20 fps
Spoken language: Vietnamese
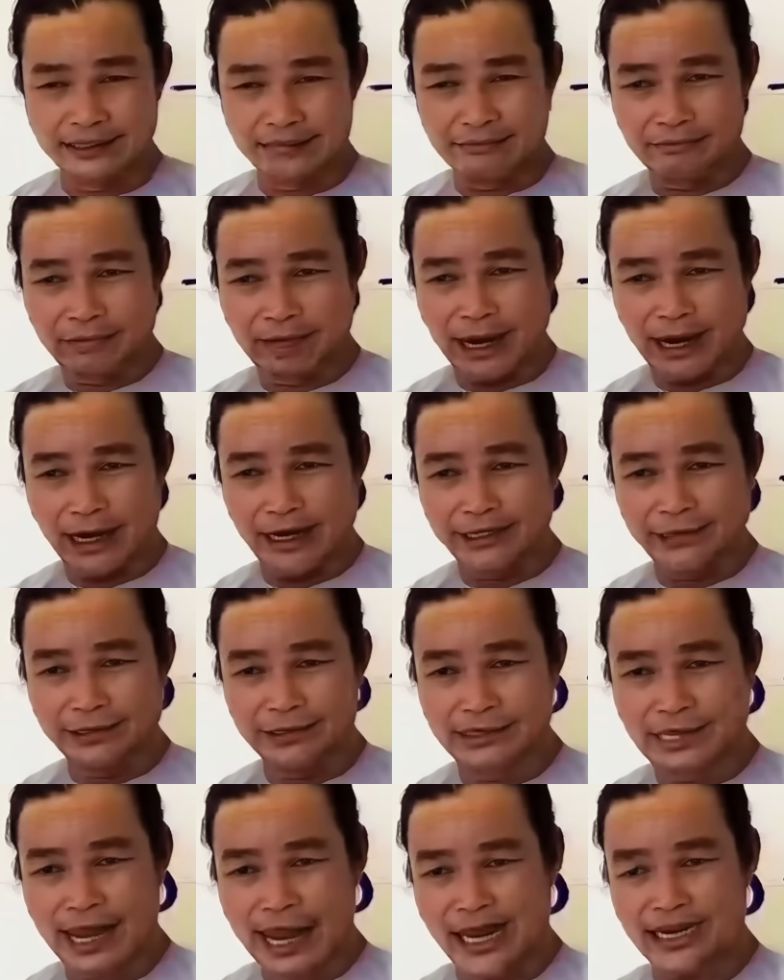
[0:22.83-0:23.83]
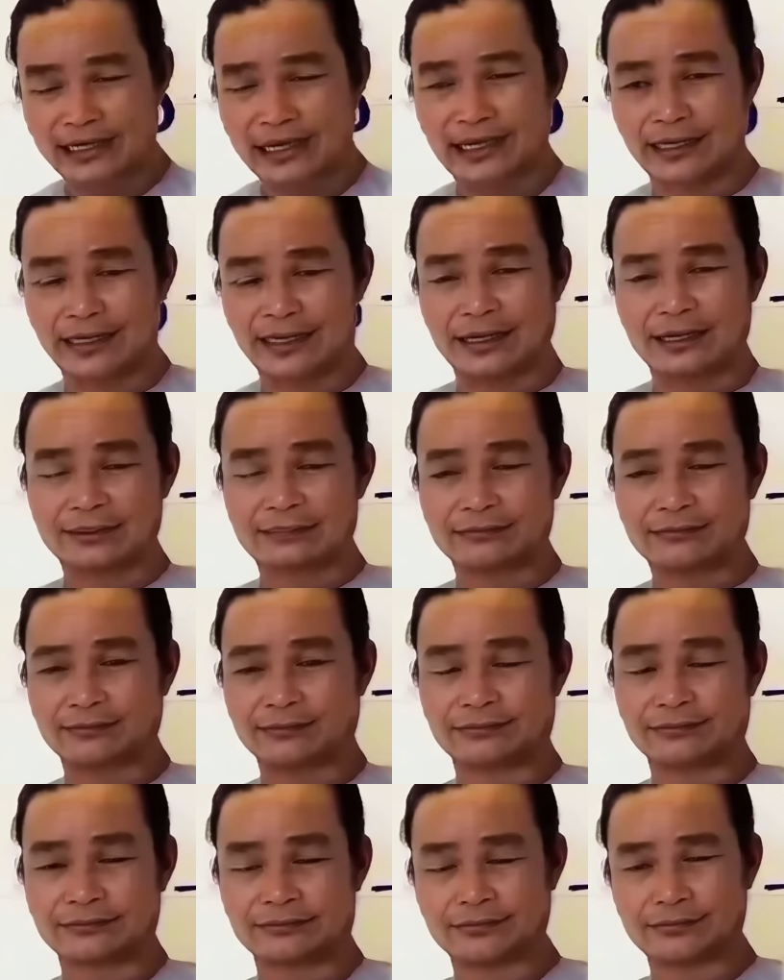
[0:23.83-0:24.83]
mà cái chữ dạng này đó
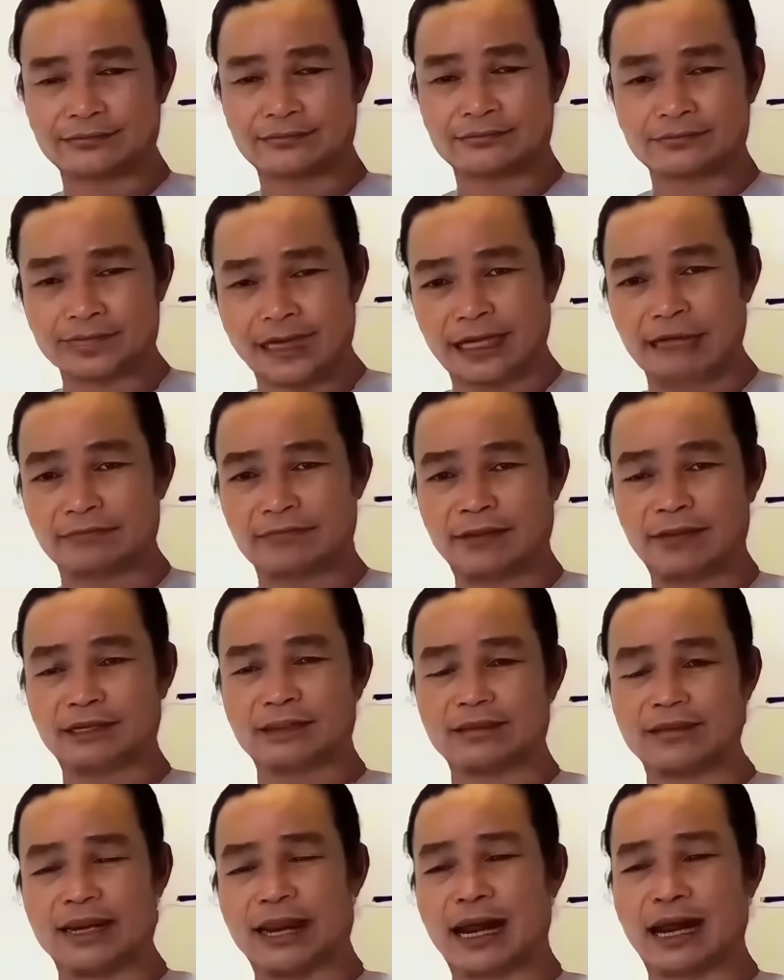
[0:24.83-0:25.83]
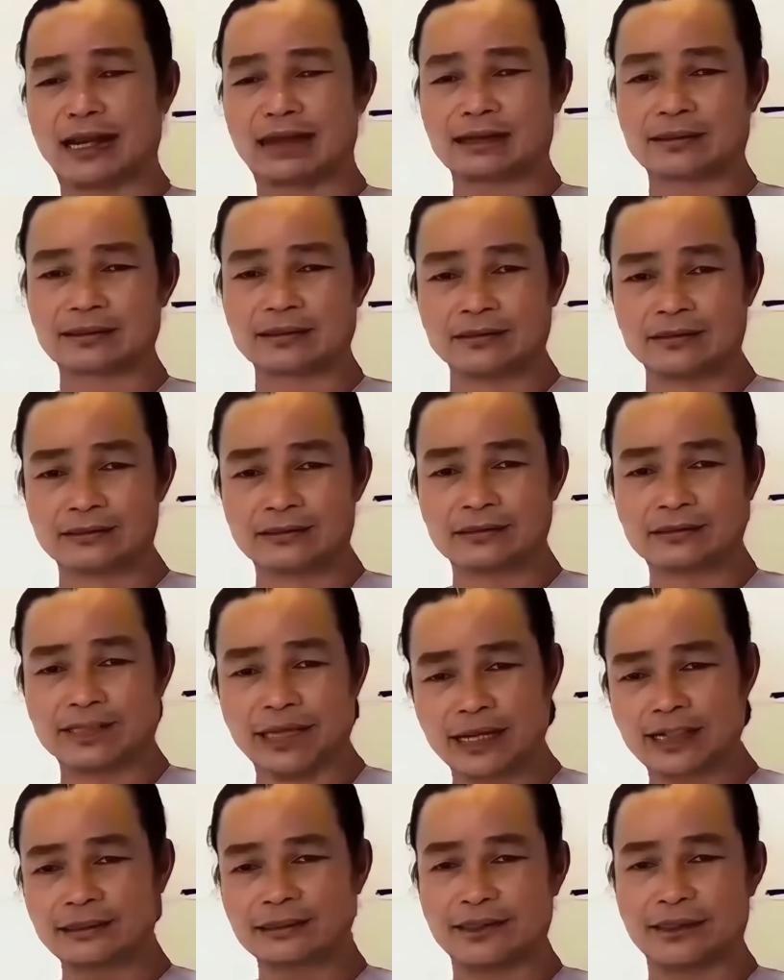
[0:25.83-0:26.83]
đặc biệt là được
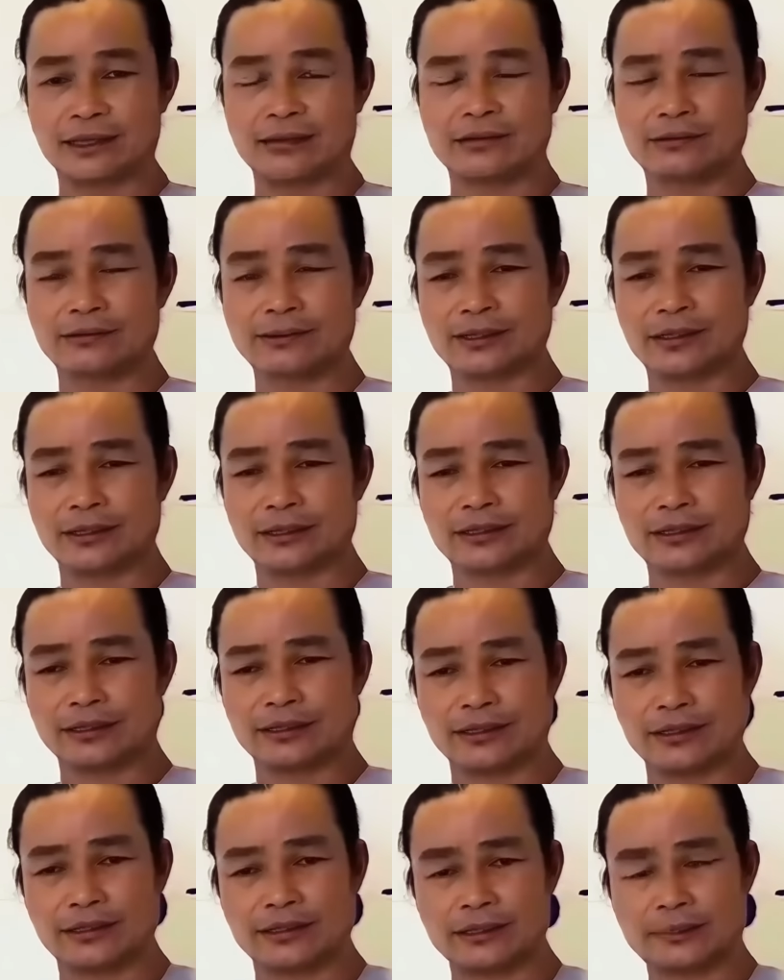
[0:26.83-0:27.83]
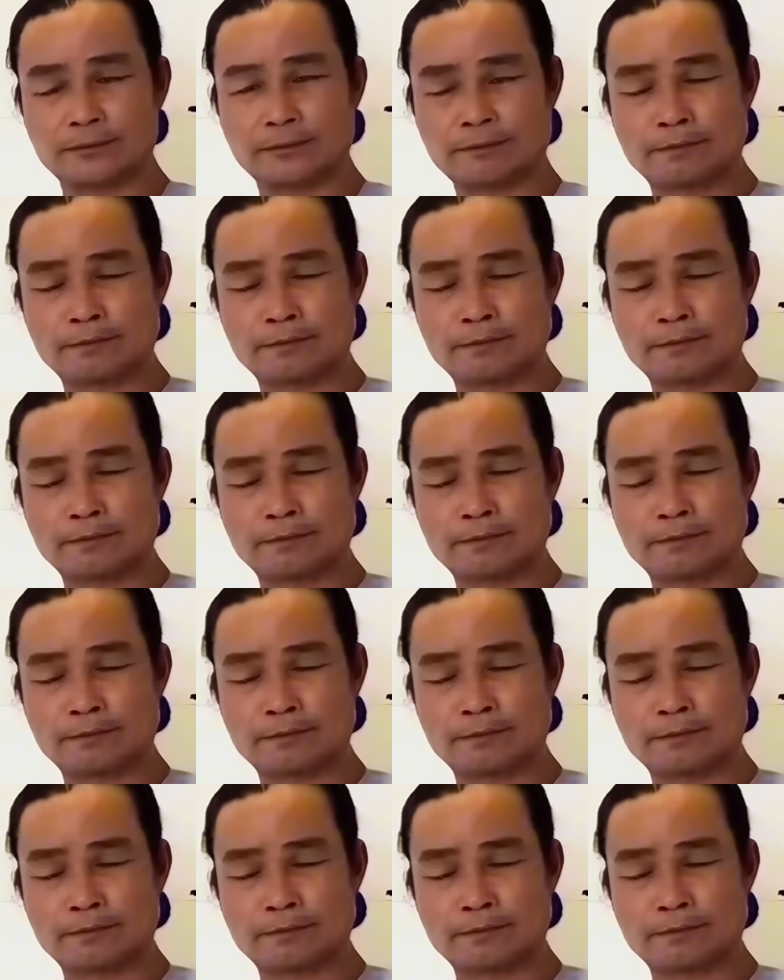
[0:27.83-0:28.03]
chắc theo cái